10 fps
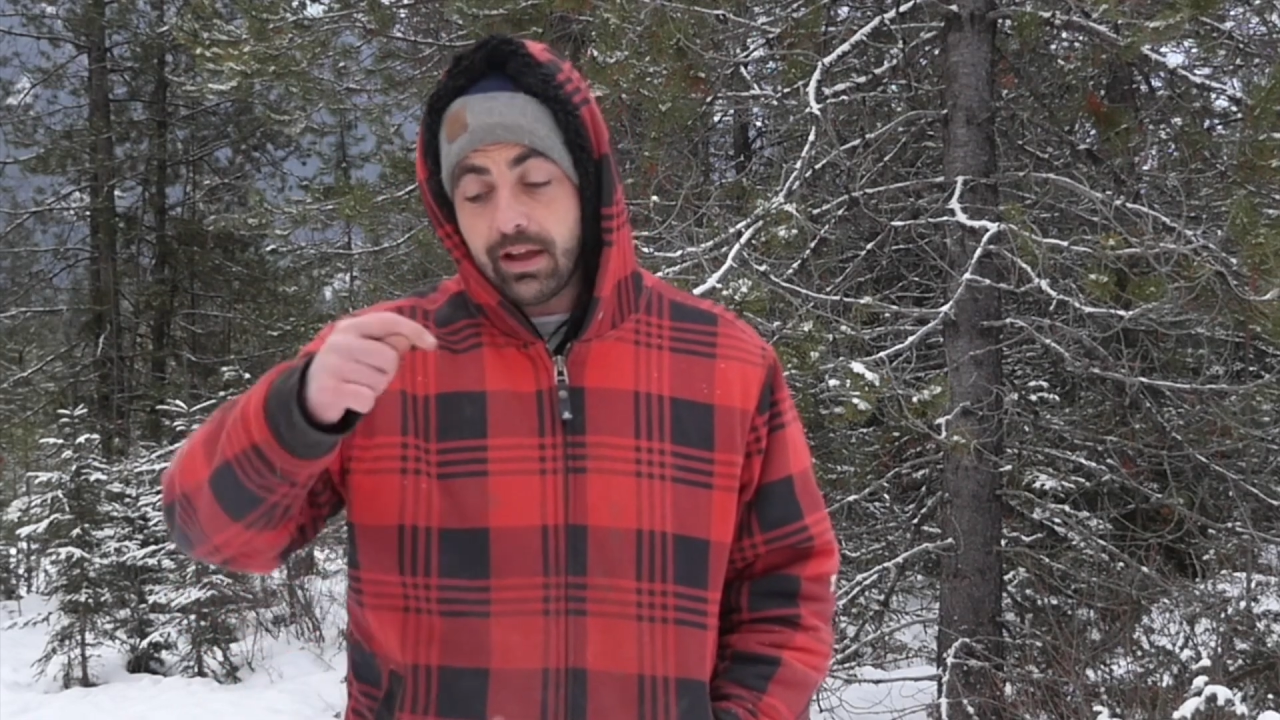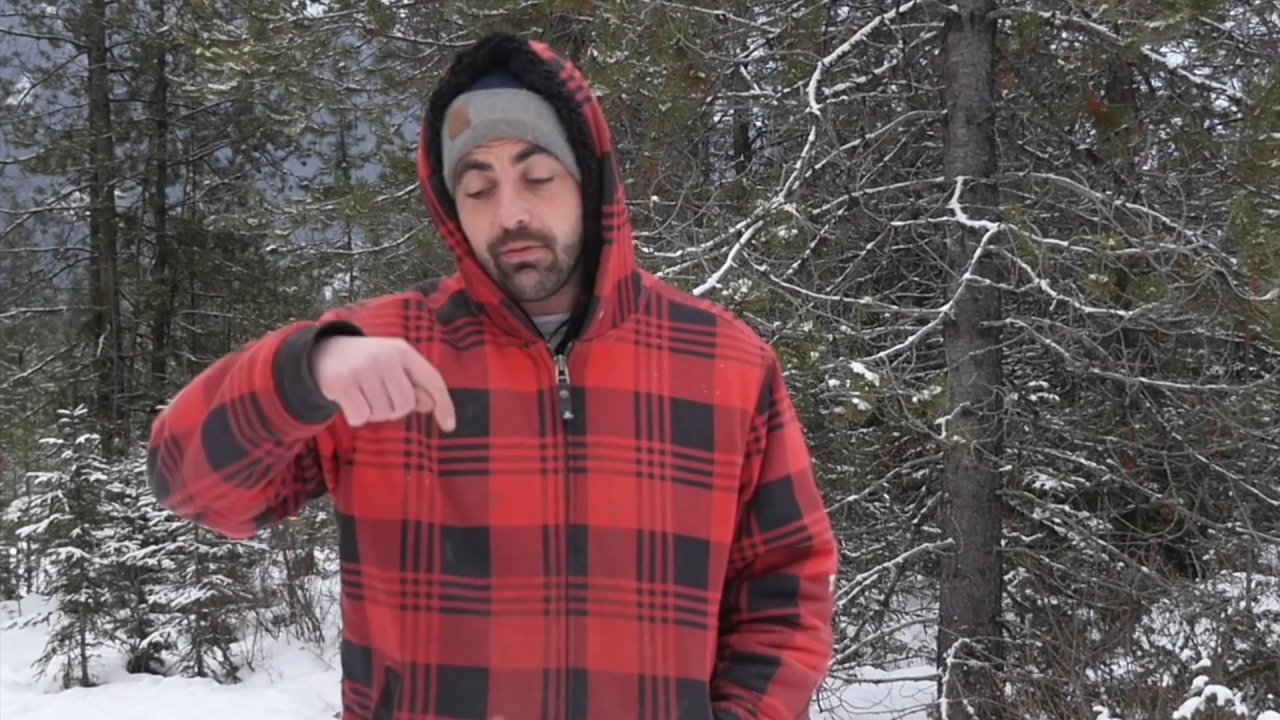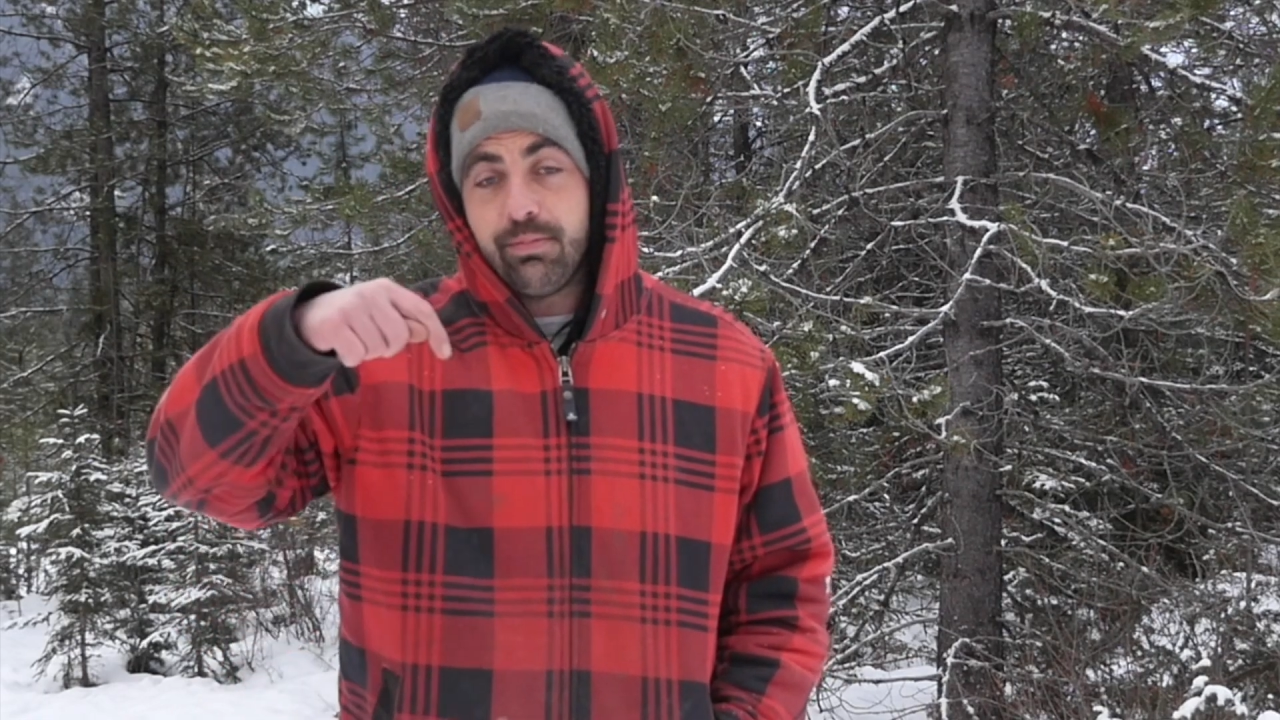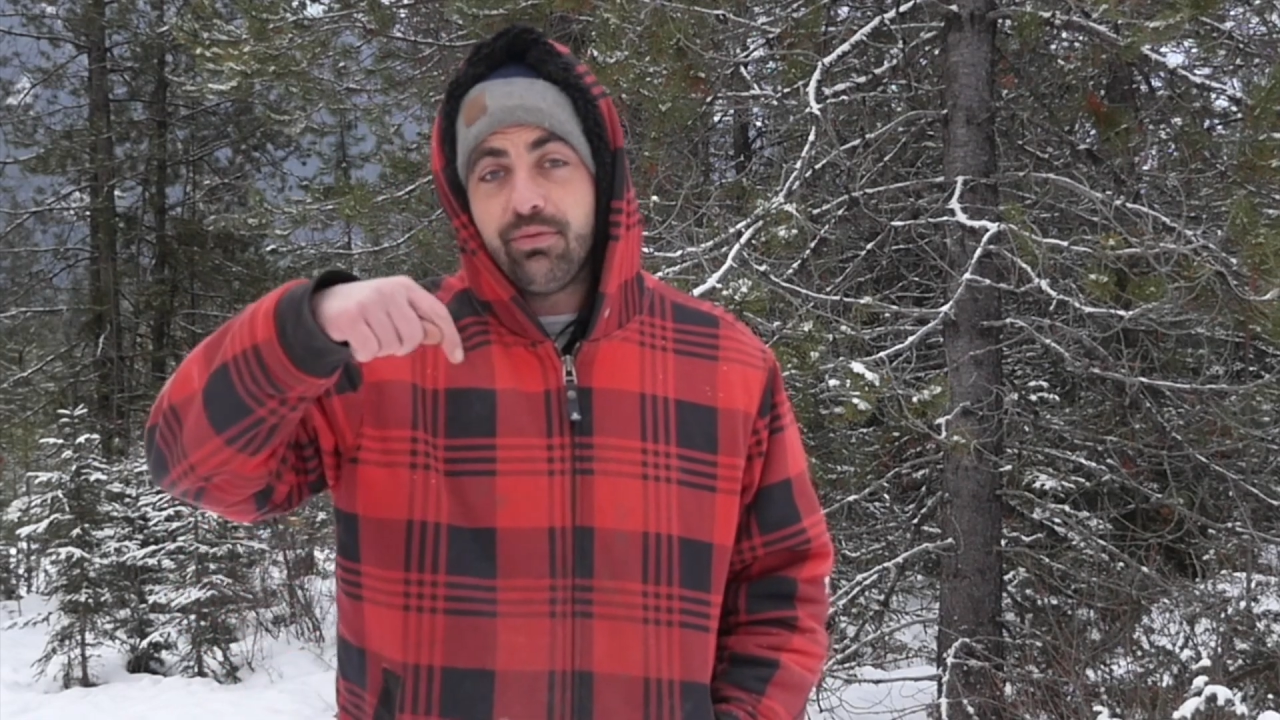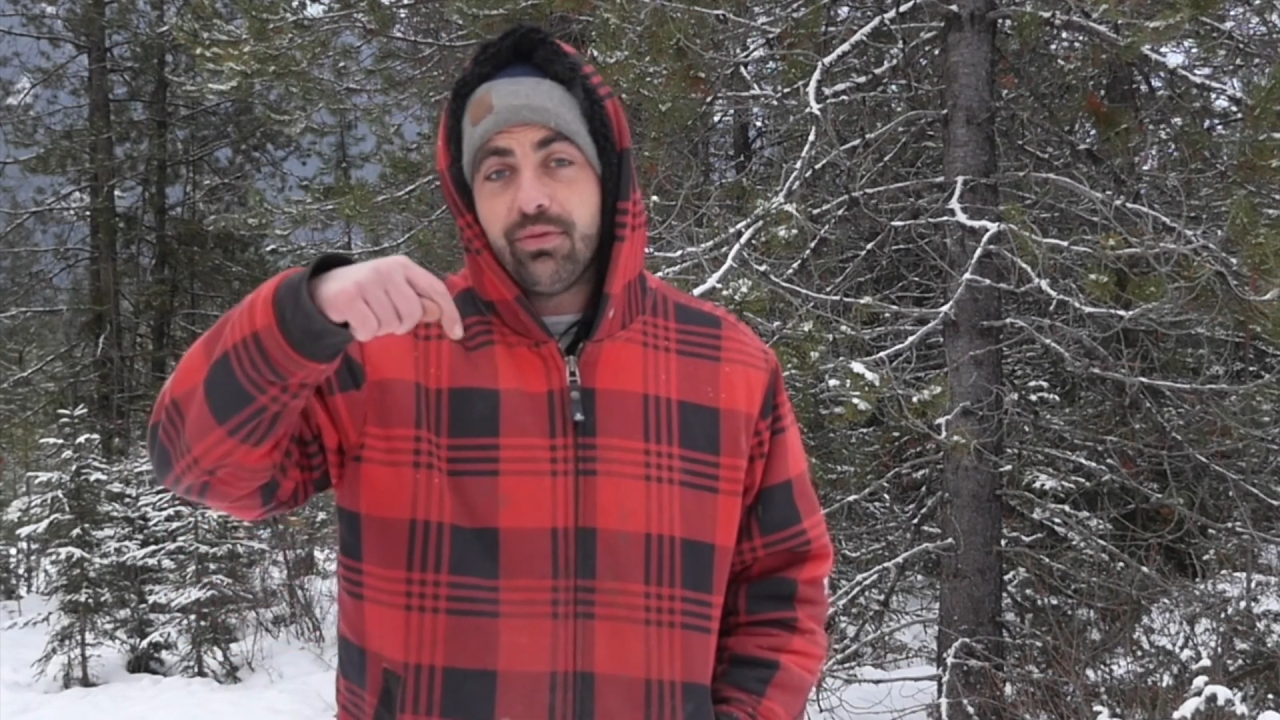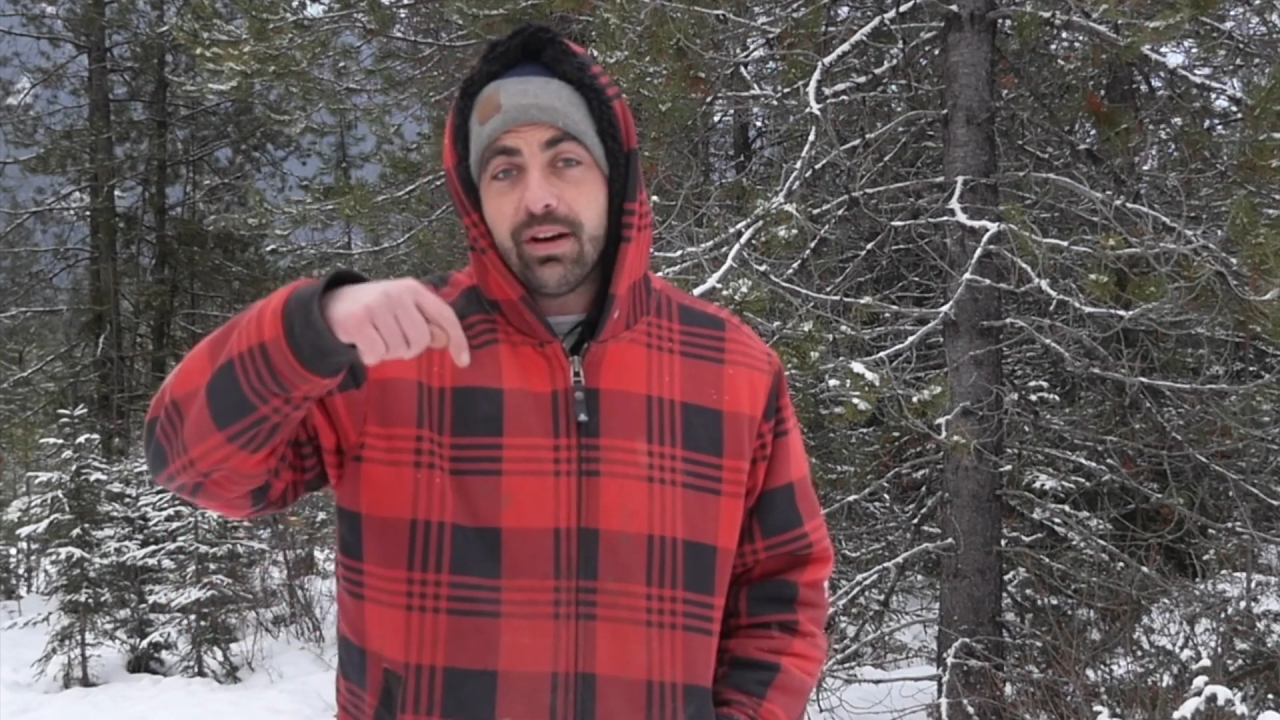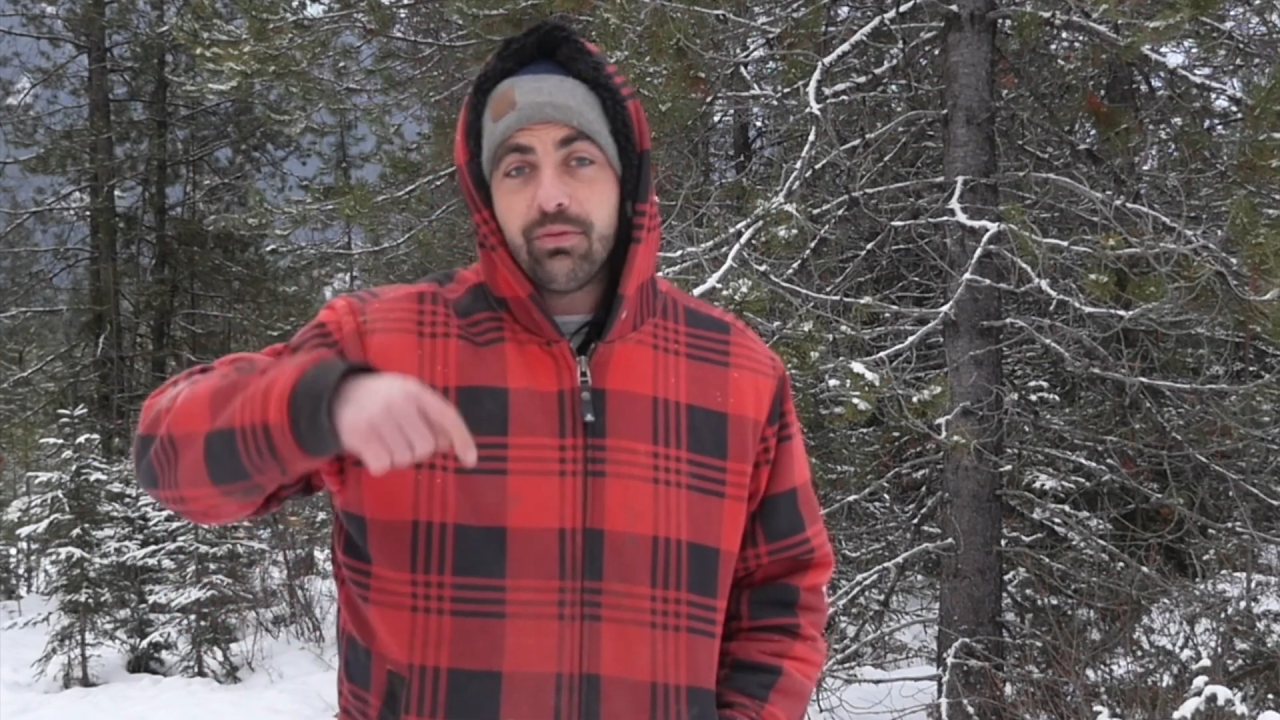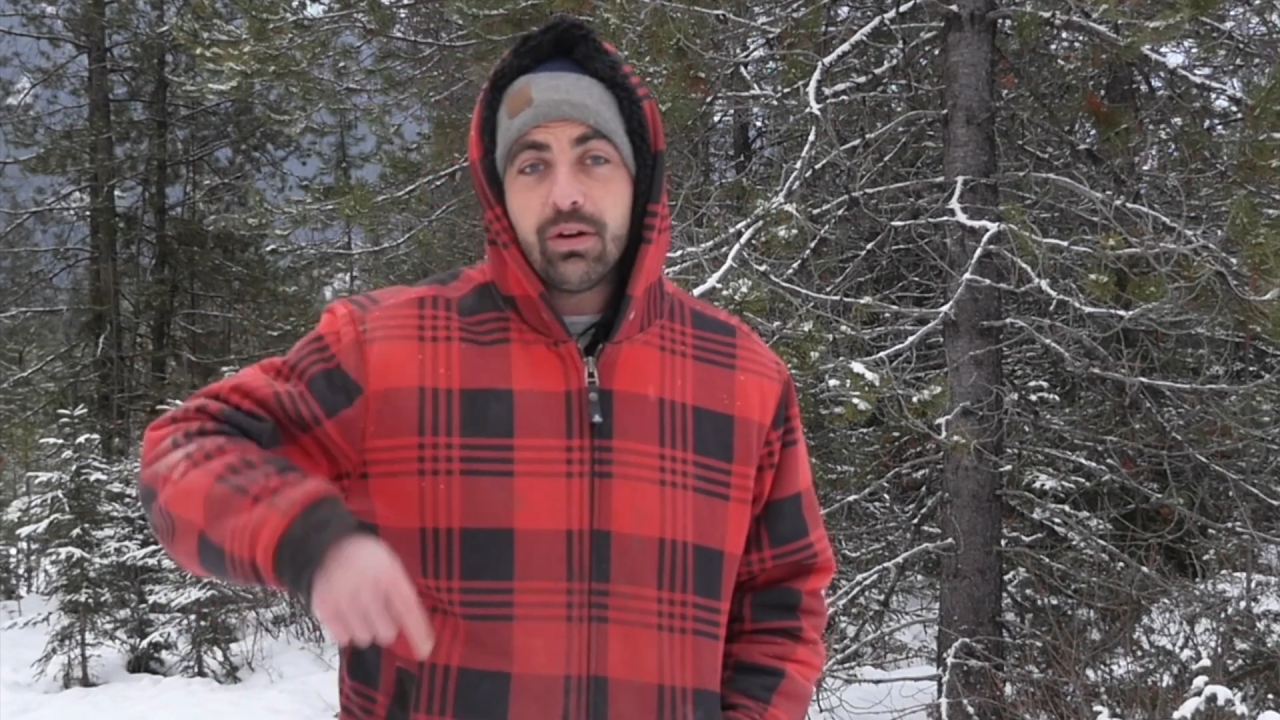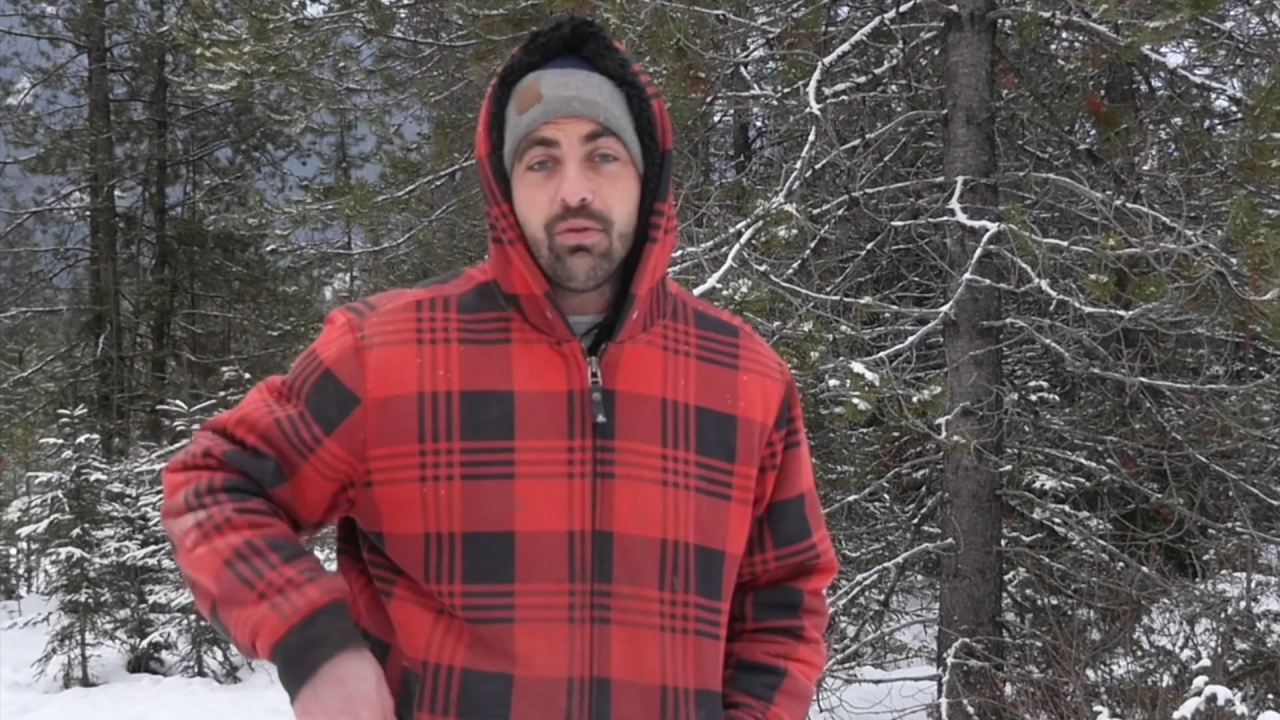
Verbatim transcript: Là, vous pouvez avoir